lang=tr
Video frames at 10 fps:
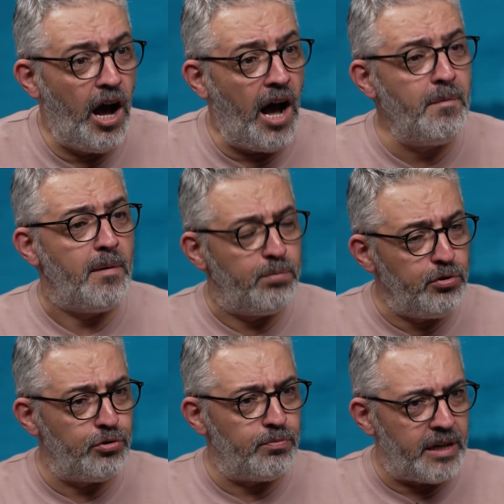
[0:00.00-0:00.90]
Ama bu
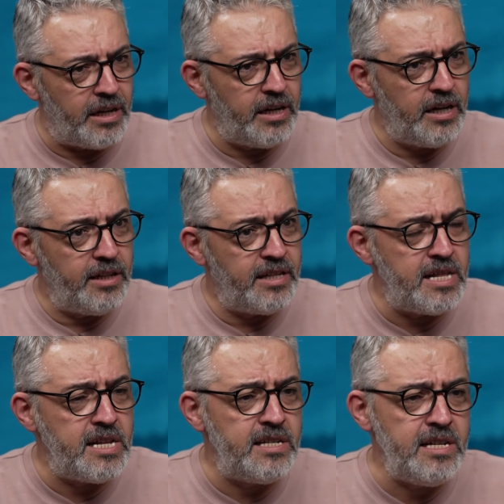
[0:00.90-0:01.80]
cümleyi
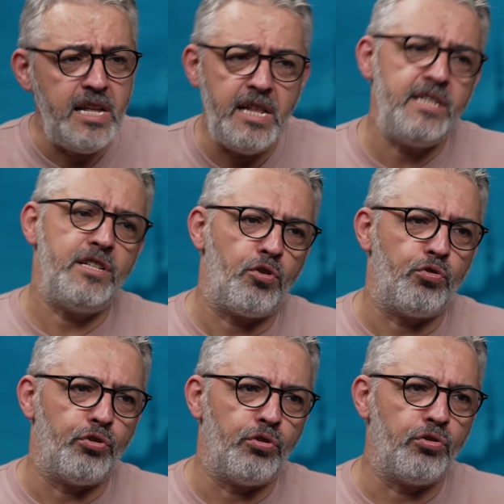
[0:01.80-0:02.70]
dedenizin dedesi de
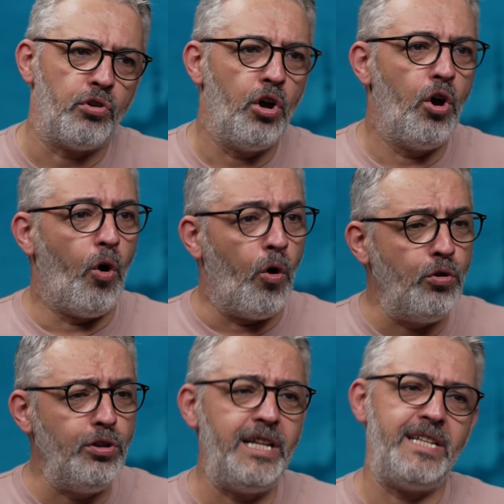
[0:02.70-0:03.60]
kuruyordu.
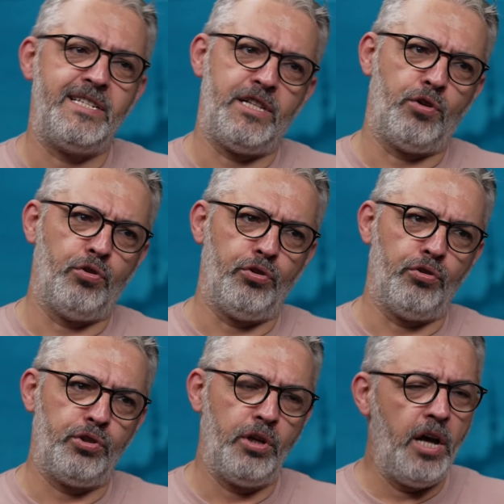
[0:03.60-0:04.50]
Onun dedesi de
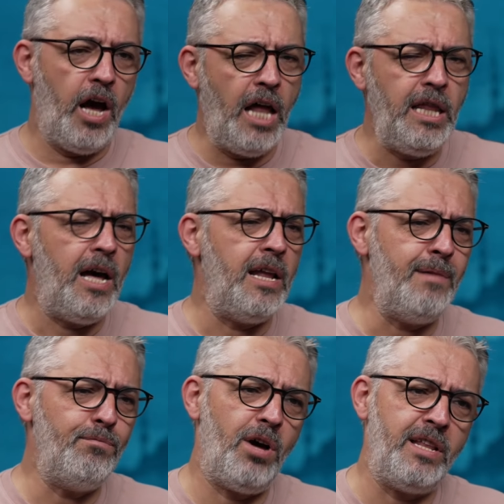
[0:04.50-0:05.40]
kuruyordu. Allah
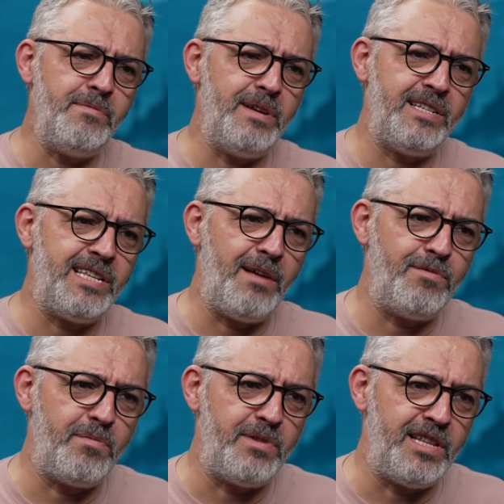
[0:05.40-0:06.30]
alem bu Adem
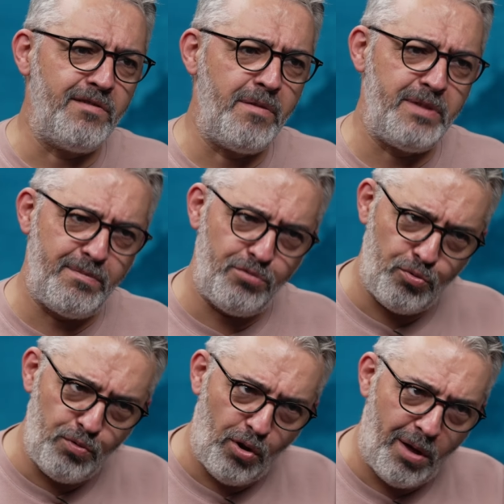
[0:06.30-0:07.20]
Aleyhisselam'dan biri devam eden bir
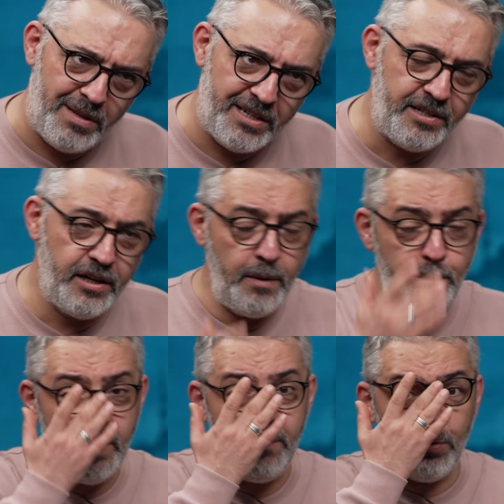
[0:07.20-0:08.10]
cümle olabilir. Evet.
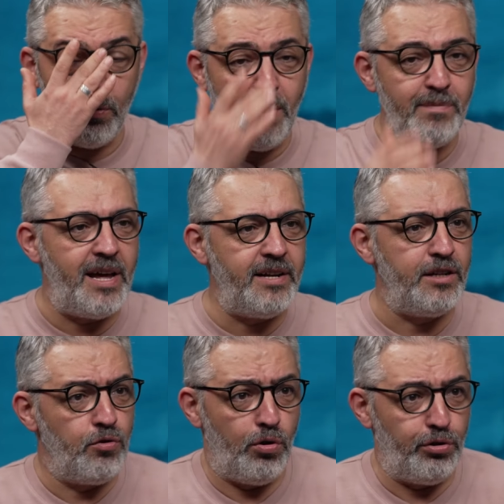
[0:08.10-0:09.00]
Peki problem
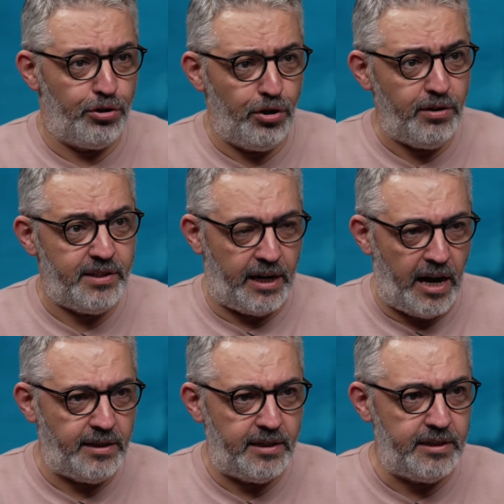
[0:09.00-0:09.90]
nerede? Ne oluyor?
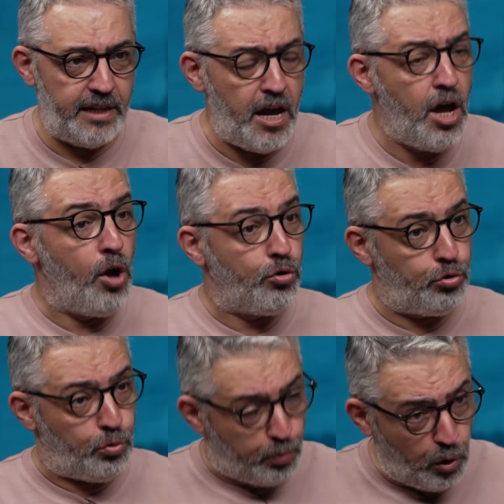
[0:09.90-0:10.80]
Sakatlık ne?
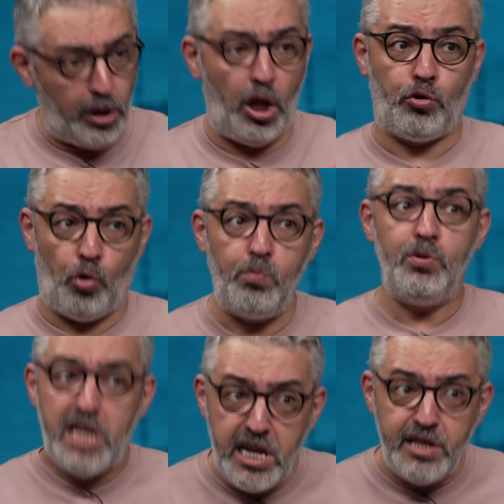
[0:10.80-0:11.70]
Bu kadar çok
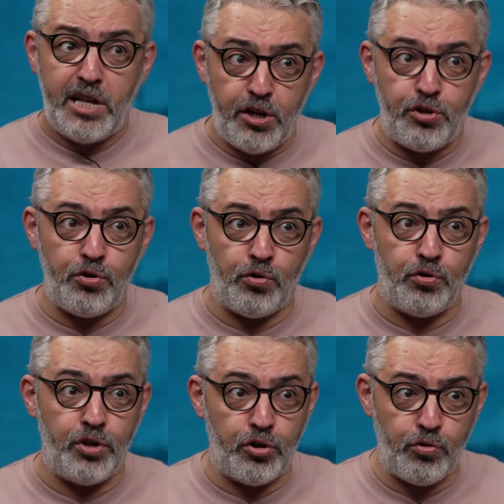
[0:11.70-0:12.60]
mu derin değişiyor
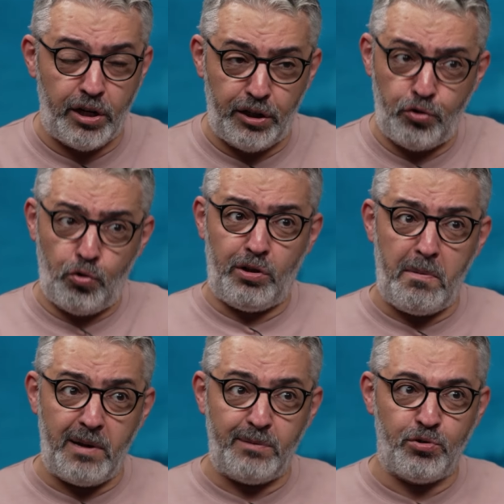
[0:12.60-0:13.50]
dünya? Şu ana kadar
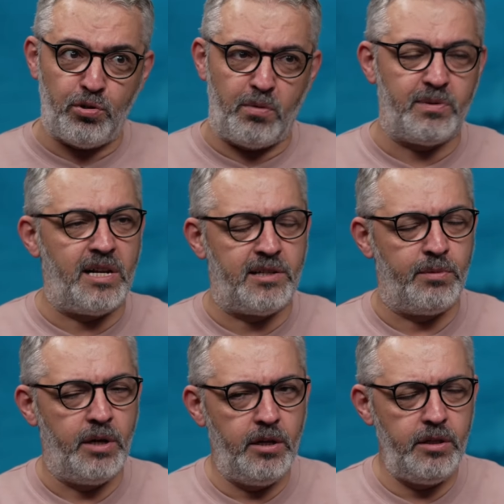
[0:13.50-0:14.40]
çoktan batmış olmamız lazım.
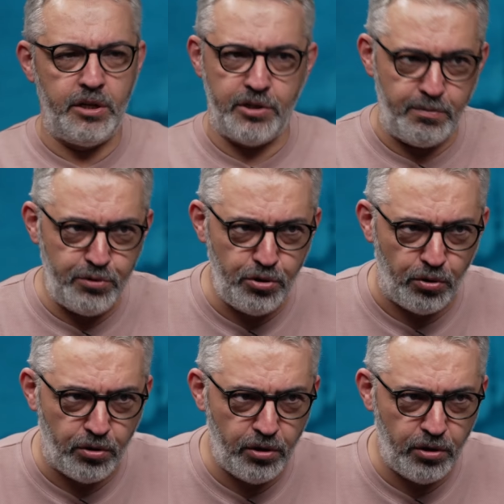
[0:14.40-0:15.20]
Değişen bir şey yok.